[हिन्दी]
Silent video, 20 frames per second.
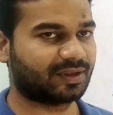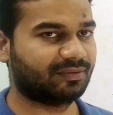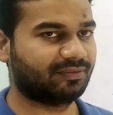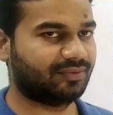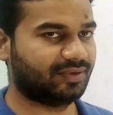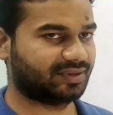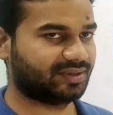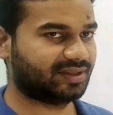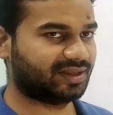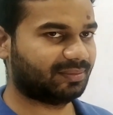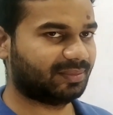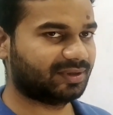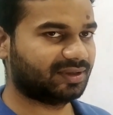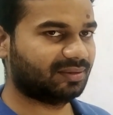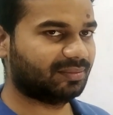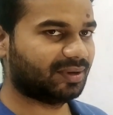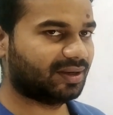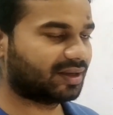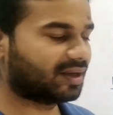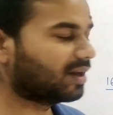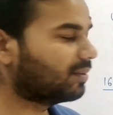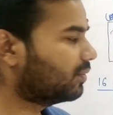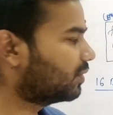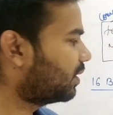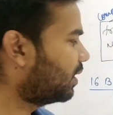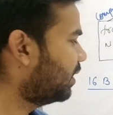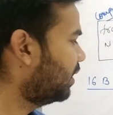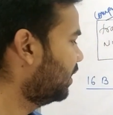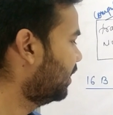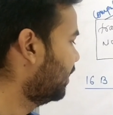फिर से समझिए मैंने क्या
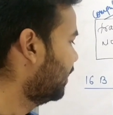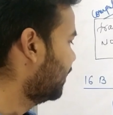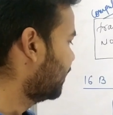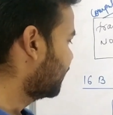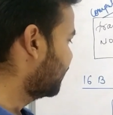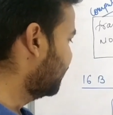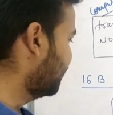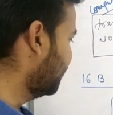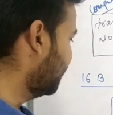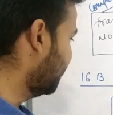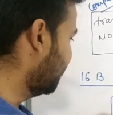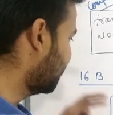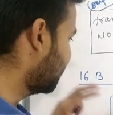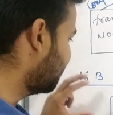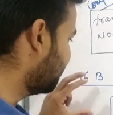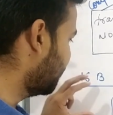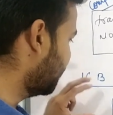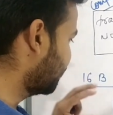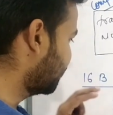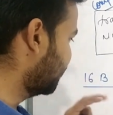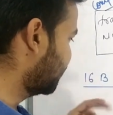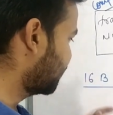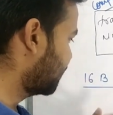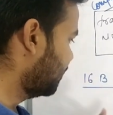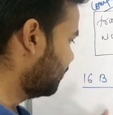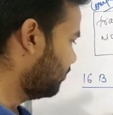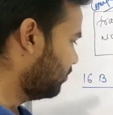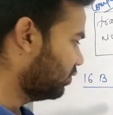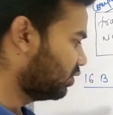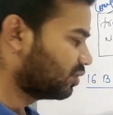बोला कि इस प्रोसेस के
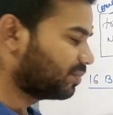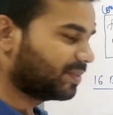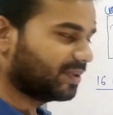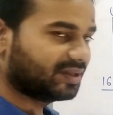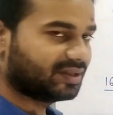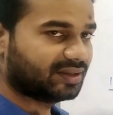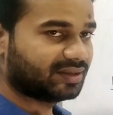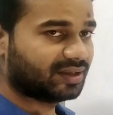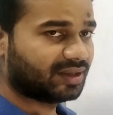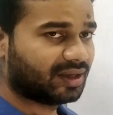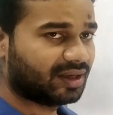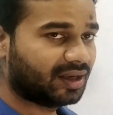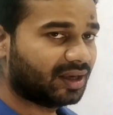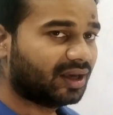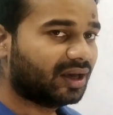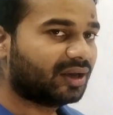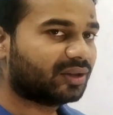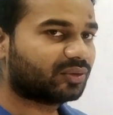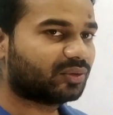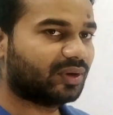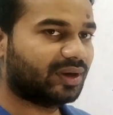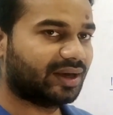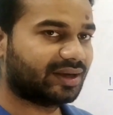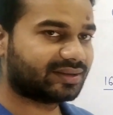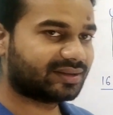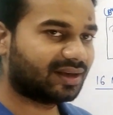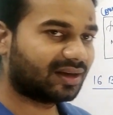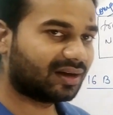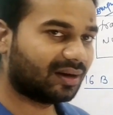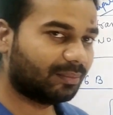फोर पेजेस हैं तो
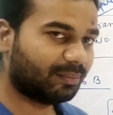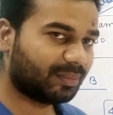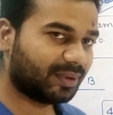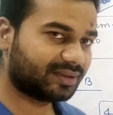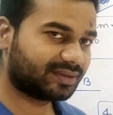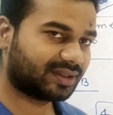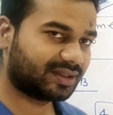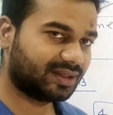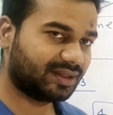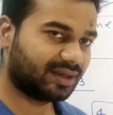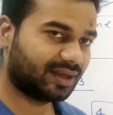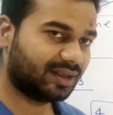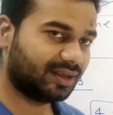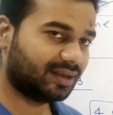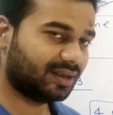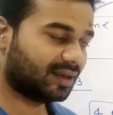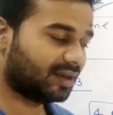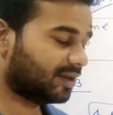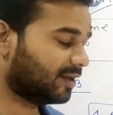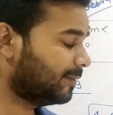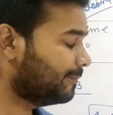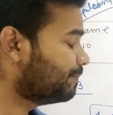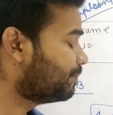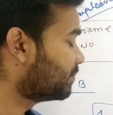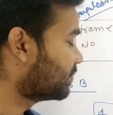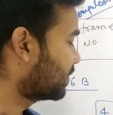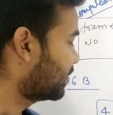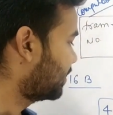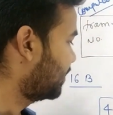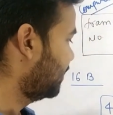ऐसा कंपलसरी नहीं है
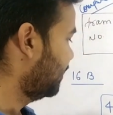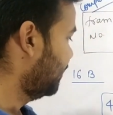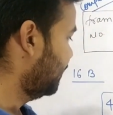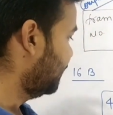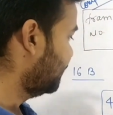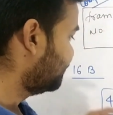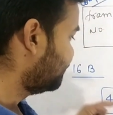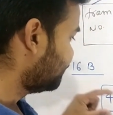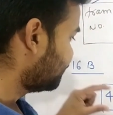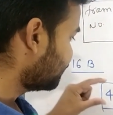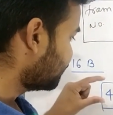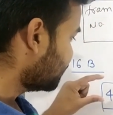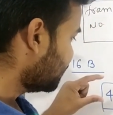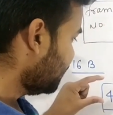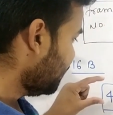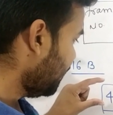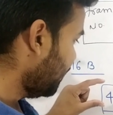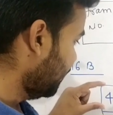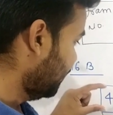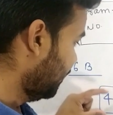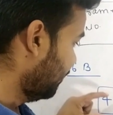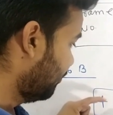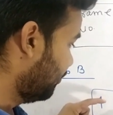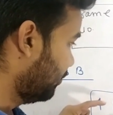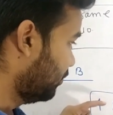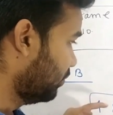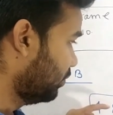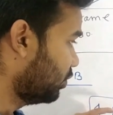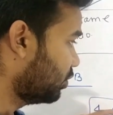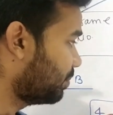कि ये
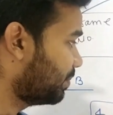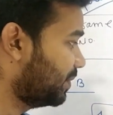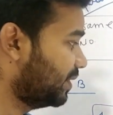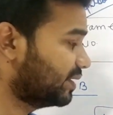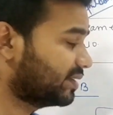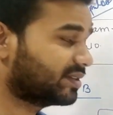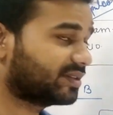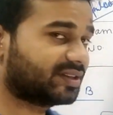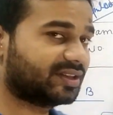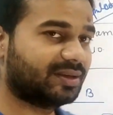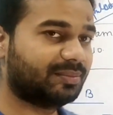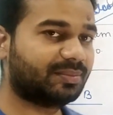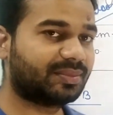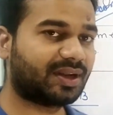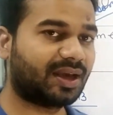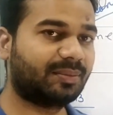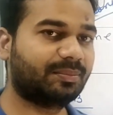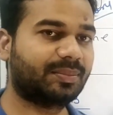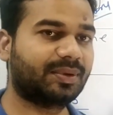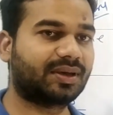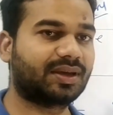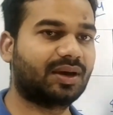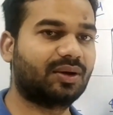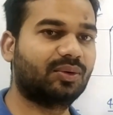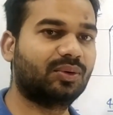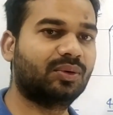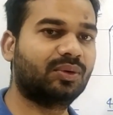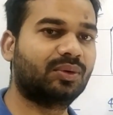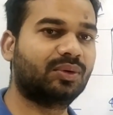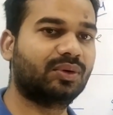फोर पेज सेम टाइम पे क्या
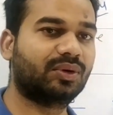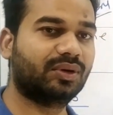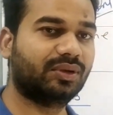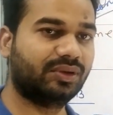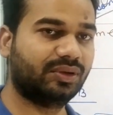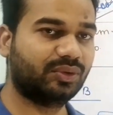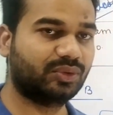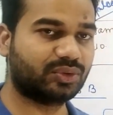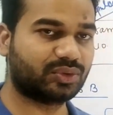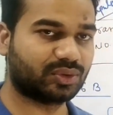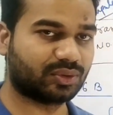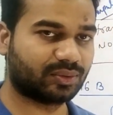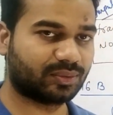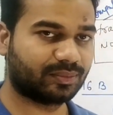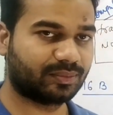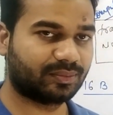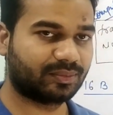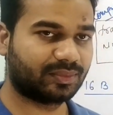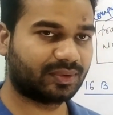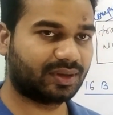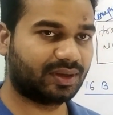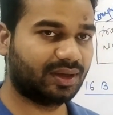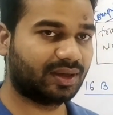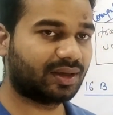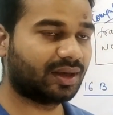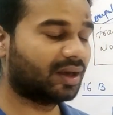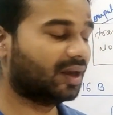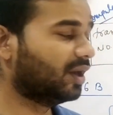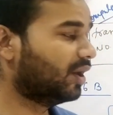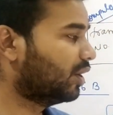हो यूज हो ठीक
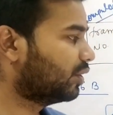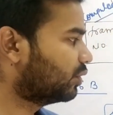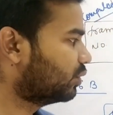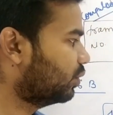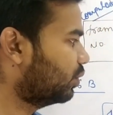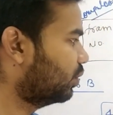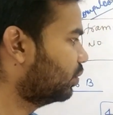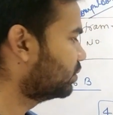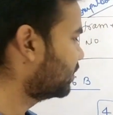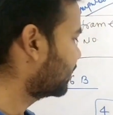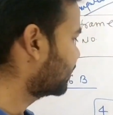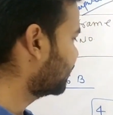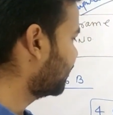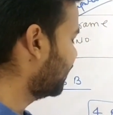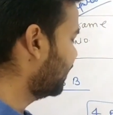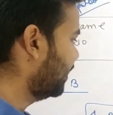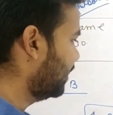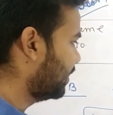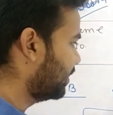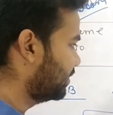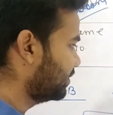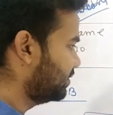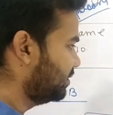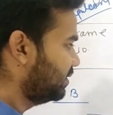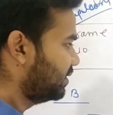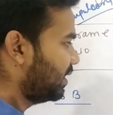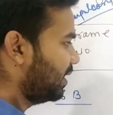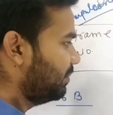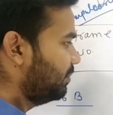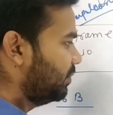है तो हो सकता है किसी
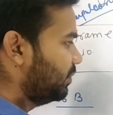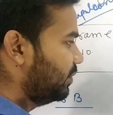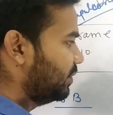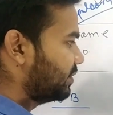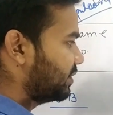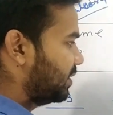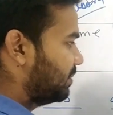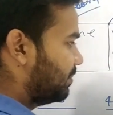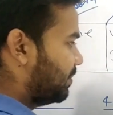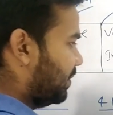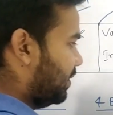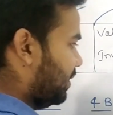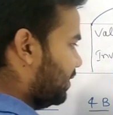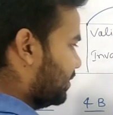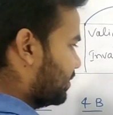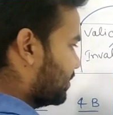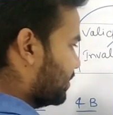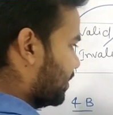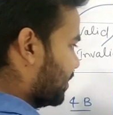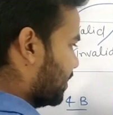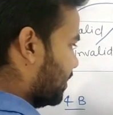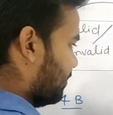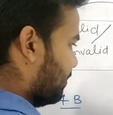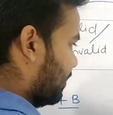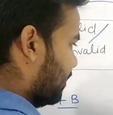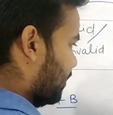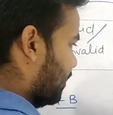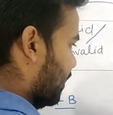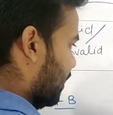टाइम ड्यूरेशन पे इसके केवल